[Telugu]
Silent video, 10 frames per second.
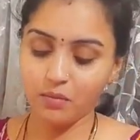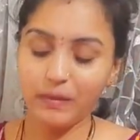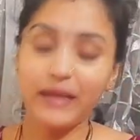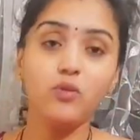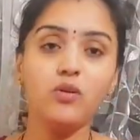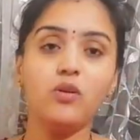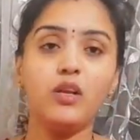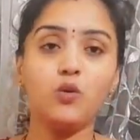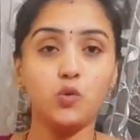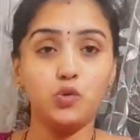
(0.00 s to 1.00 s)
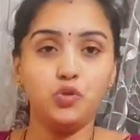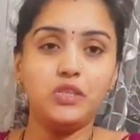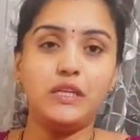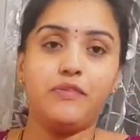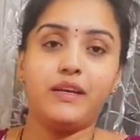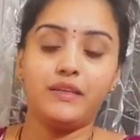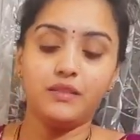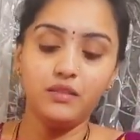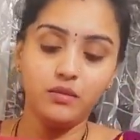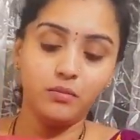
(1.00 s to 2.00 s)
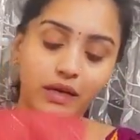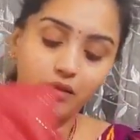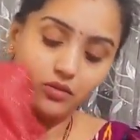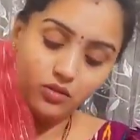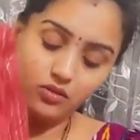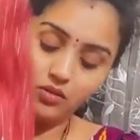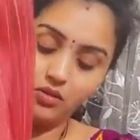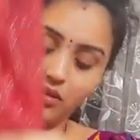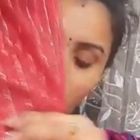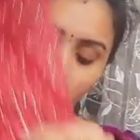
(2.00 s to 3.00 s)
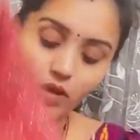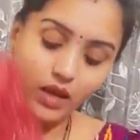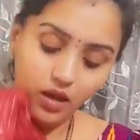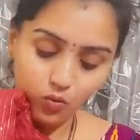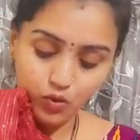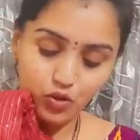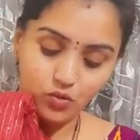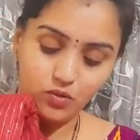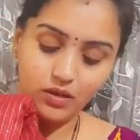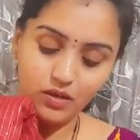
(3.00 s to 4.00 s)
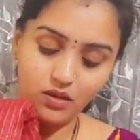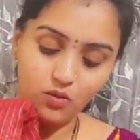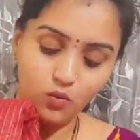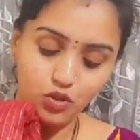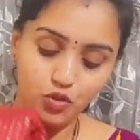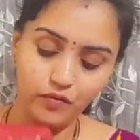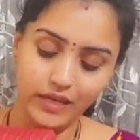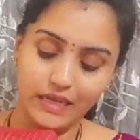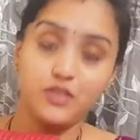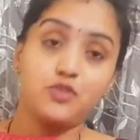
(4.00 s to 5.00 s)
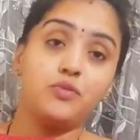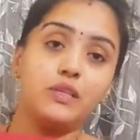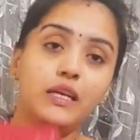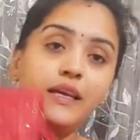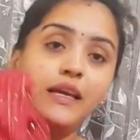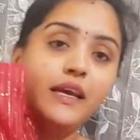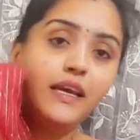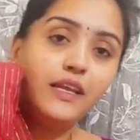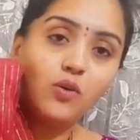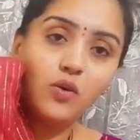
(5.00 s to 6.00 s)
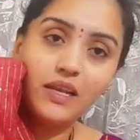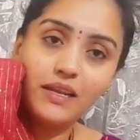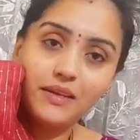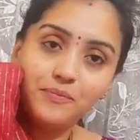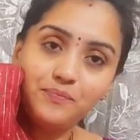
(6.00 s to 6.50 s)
మరూన్లోనే కొంచెం డిఫరెంట్ మరూన్లో కూడా కొంచెం కొంచెం వేరియేషన్ ఉంది ఇది ఒక కలర్